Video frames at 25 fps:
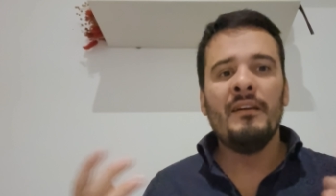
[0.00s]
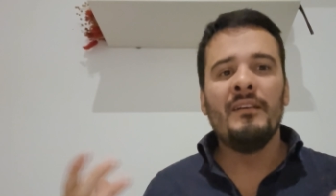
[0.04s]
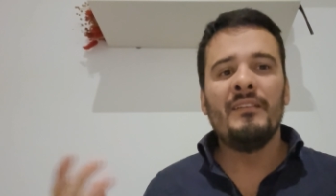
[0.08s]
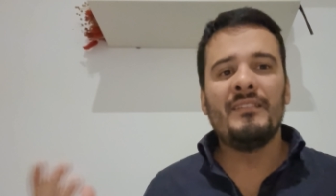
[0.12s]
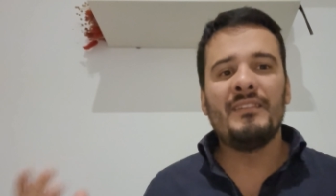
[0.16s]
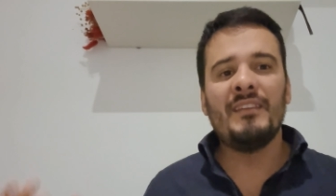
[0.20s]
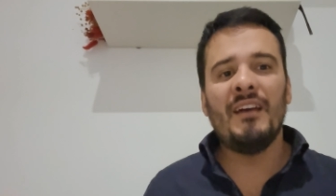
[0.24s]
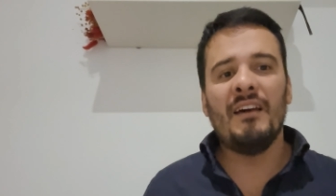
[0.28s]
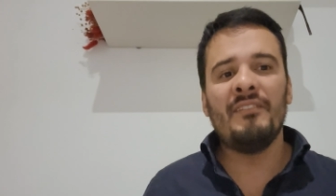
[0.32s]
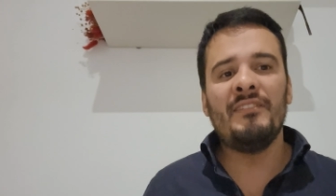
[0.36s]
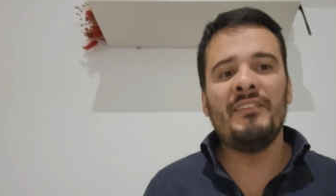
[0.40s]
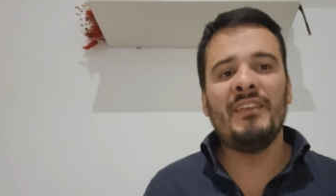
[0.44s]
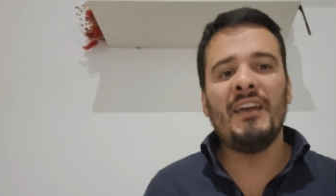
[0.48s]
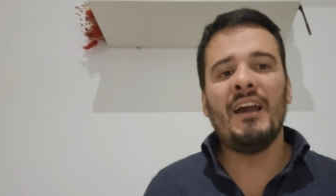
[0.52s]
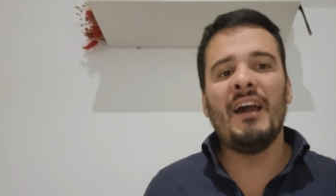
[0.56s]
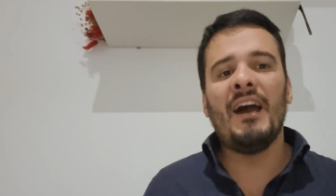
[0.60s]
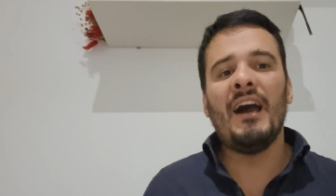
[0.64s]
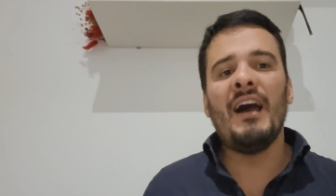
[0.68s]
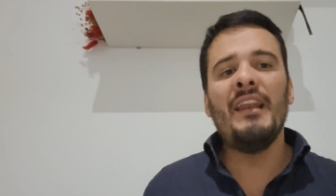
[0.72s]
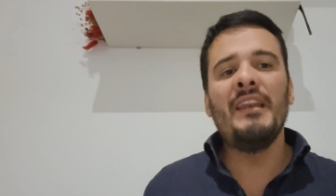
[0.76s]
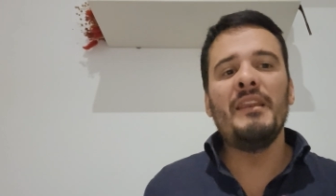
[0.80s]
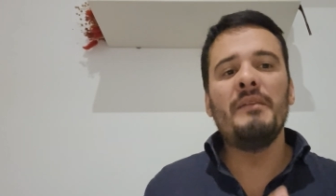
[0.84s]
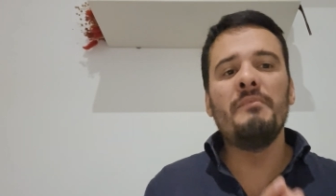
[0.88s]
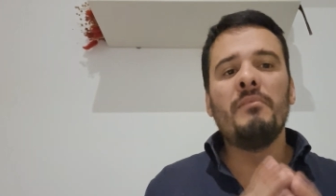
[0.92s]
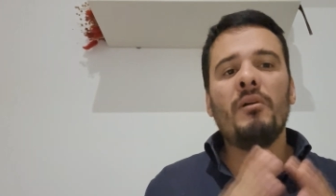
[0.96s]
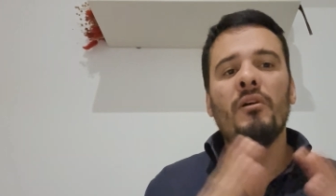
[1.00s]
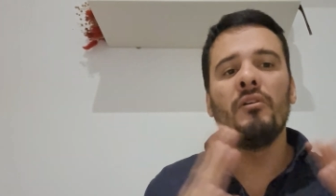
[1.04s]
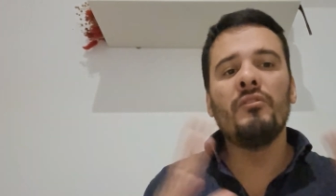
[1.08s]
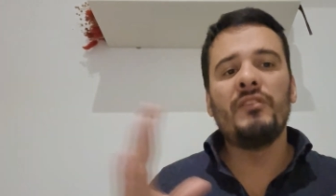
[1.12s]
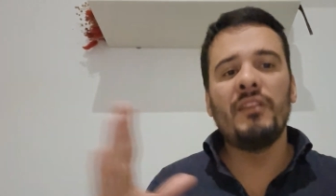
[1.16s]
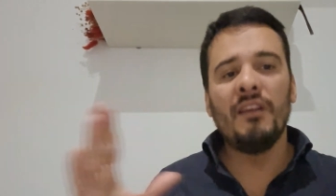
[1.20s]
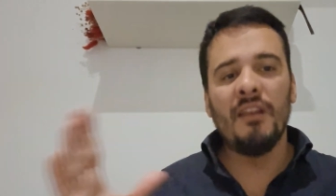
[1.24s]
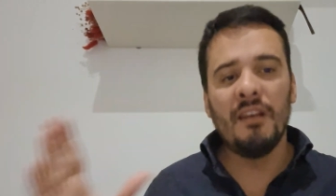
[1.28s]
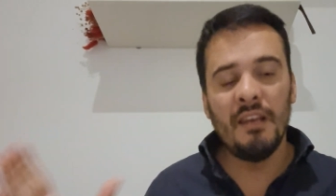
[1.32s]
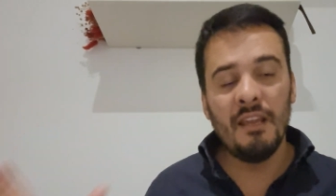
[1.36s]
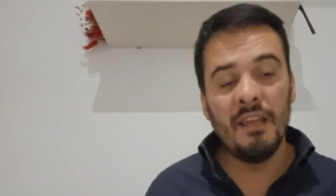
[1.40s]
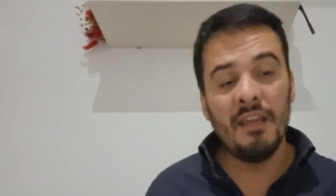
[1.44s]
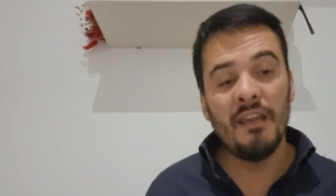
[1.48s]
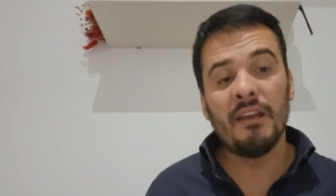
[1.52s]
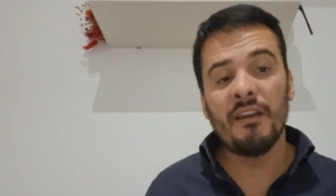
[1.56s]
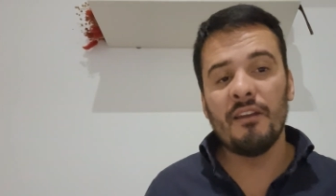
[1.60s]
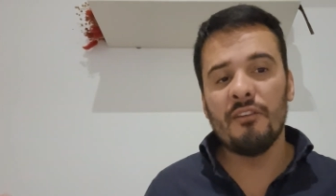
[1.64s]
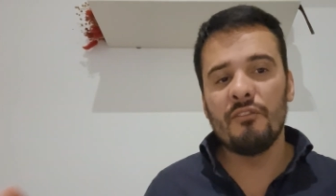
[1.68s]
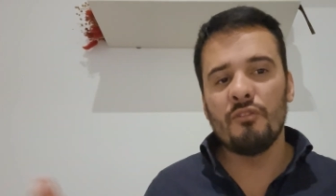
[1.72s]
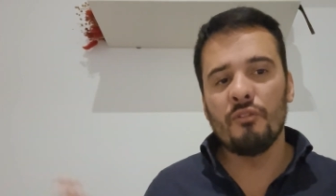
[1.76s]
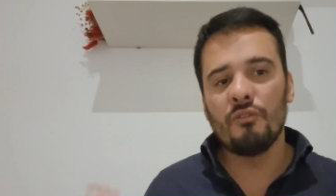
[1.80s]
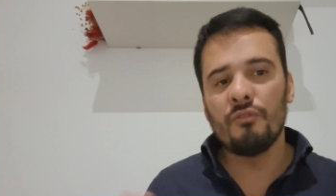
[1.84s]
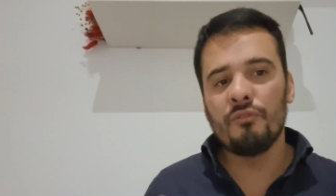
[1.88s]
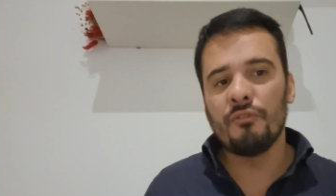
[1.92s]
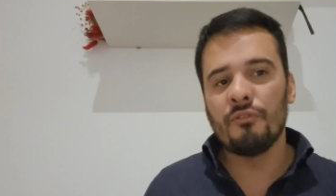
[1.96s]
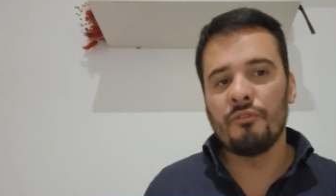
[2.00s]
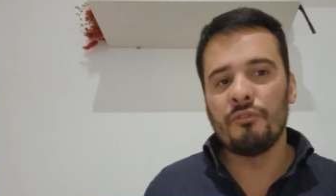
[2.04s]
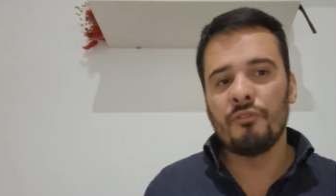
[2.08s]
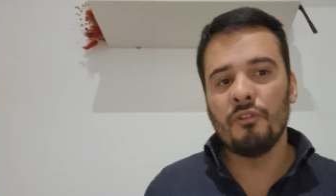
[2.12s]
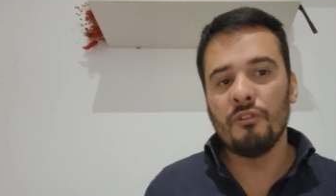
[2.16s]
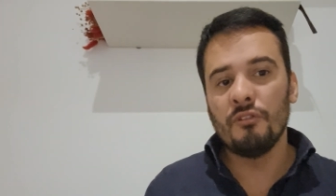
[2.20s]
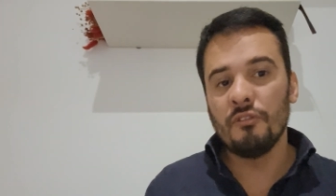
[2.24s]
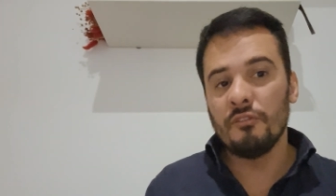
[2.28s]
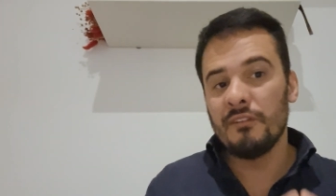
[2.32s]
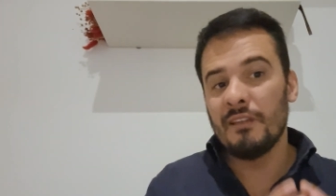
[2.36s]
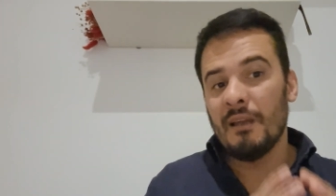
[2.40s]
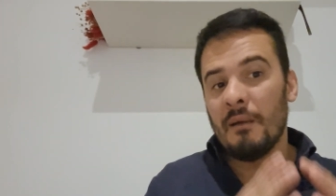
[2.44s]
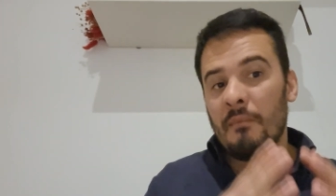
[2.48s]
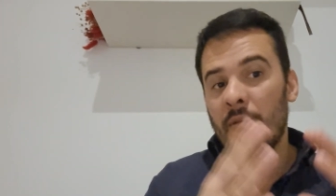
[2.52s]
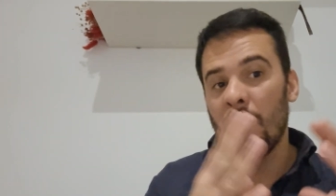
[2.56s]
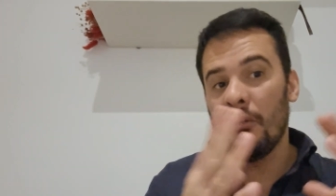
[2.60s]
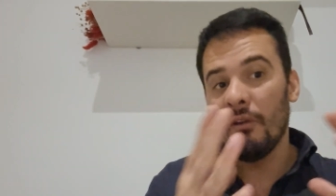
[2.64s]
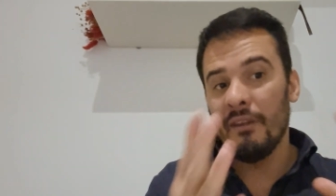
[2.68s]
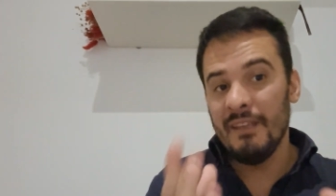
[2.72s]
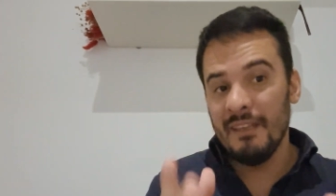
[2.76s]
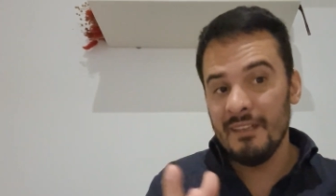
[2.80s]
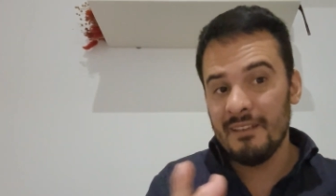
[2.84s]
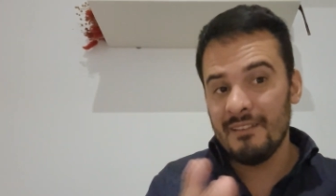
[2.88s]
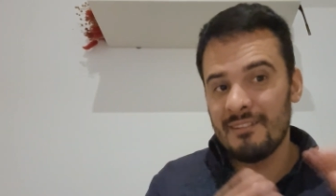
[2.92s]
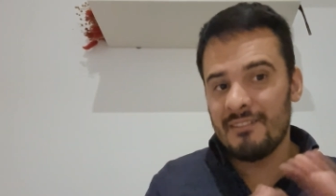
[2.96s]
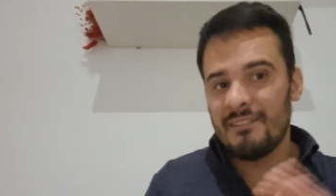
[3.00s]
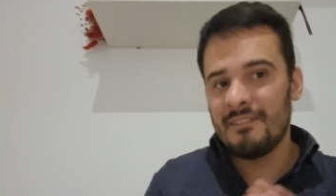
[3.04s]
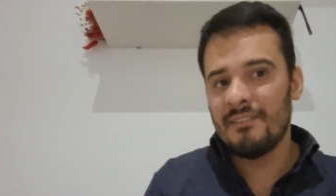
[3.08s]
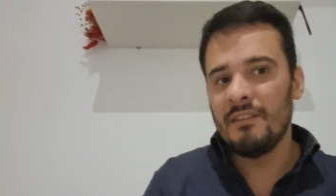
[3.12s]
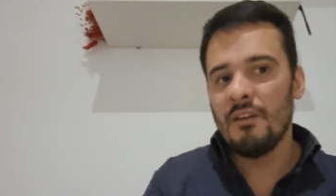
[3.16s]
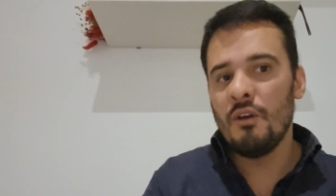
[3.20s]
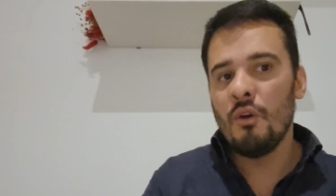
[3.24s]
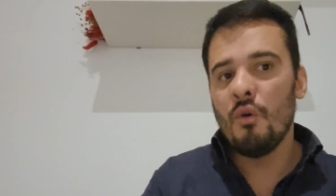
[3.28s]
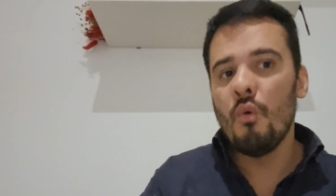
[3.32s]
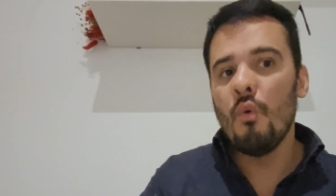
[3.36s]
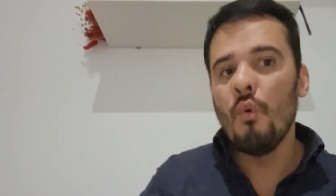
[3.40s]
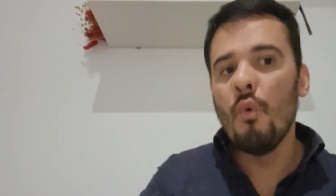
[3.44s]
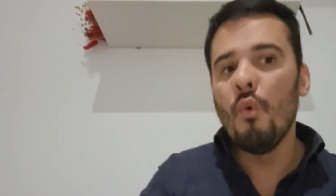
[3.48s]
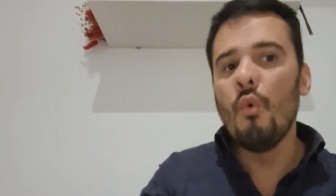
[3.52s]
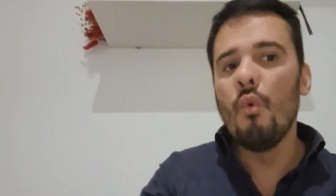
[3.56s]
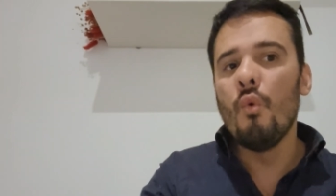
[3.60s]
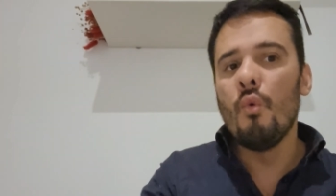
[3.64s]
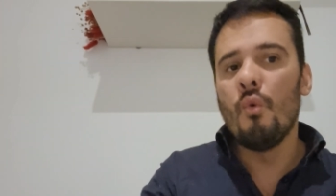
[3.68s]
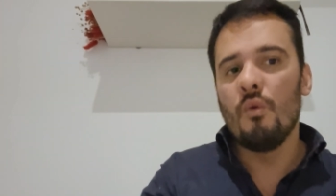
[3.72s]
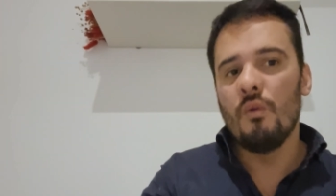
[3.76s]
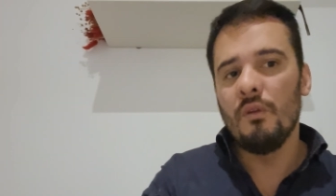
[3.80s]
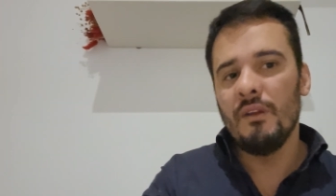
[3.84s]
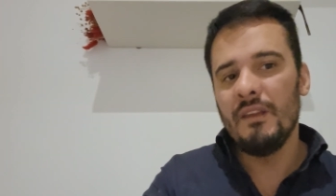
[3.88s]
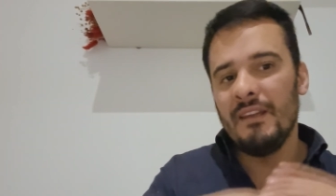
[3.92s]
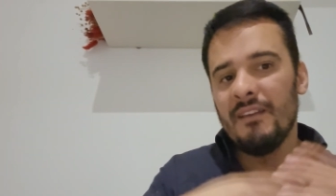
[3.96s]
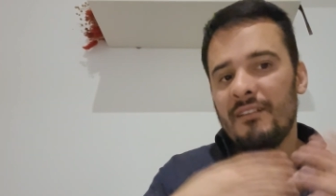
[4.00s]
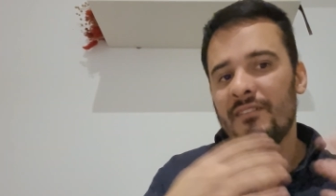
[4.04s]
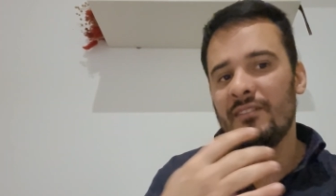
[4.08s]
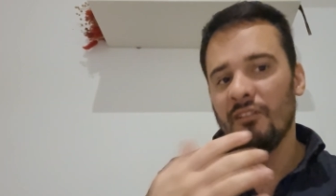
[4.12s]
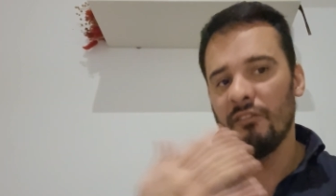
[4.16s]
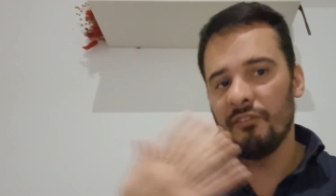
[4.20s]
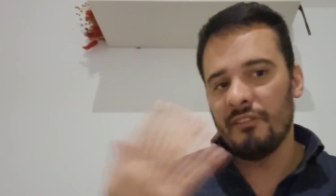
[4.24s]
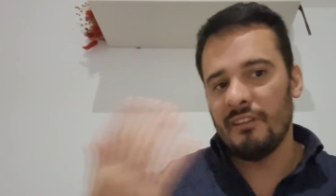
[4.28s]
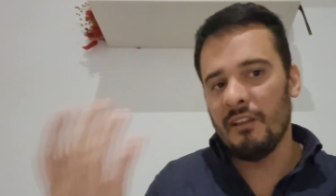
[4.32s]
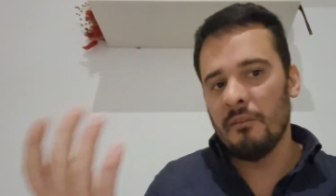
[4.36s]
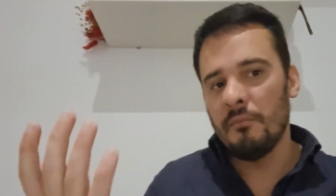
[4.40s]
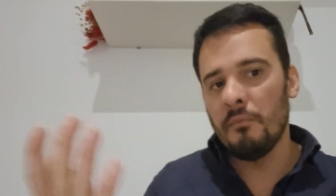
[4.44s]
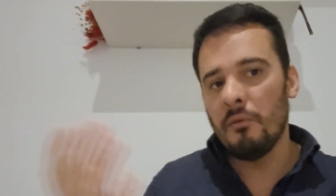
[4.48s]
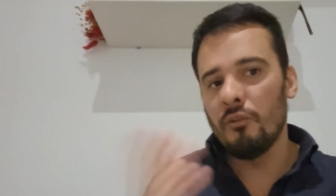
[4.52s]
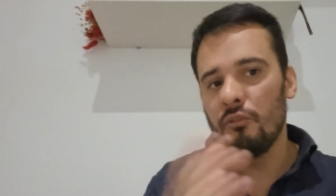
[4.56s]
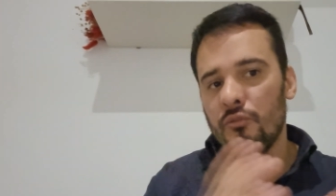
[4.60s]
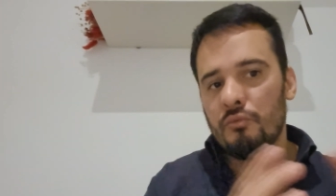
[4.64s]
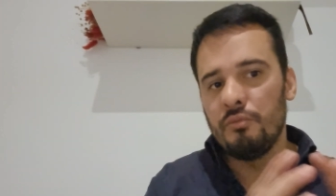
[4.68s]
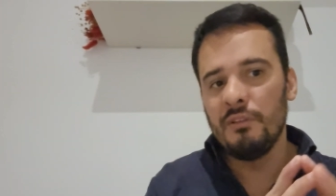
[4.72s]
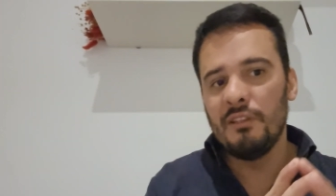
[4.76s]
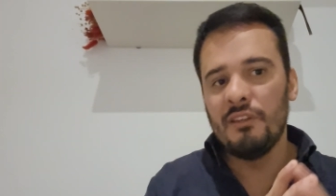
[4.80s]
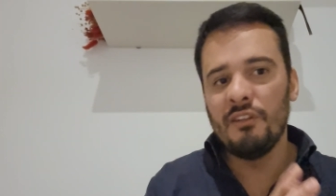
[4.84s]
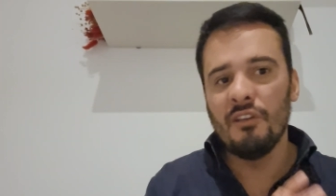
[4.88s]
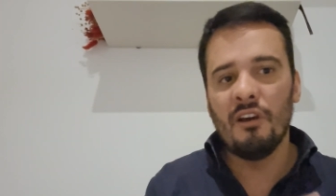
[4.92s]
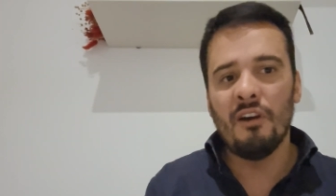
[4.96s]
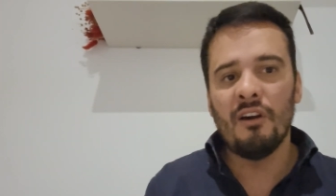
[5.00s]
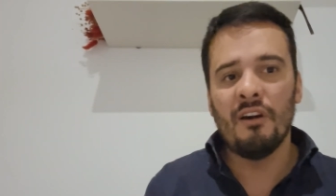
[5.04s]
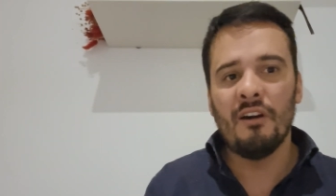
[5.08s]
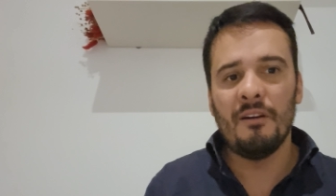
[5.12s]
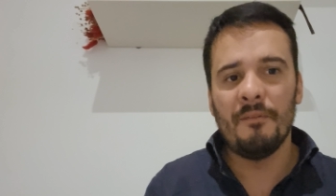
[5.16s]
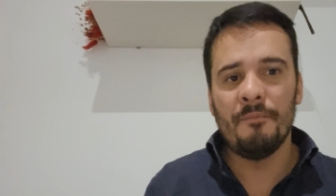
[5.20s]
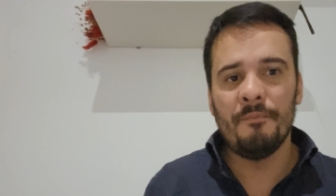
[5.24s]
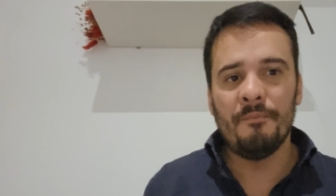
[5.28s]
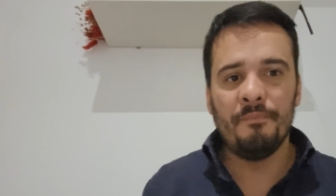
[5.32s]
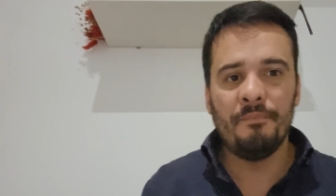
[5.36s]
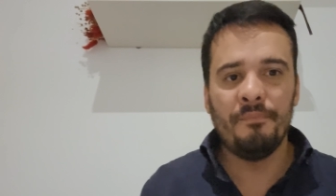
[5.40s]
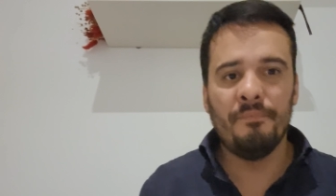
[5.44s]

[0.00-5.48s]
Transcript: Ça sert à alimenter les réseaux sociaux, notamment X, ou X anciennement Twitter, hein.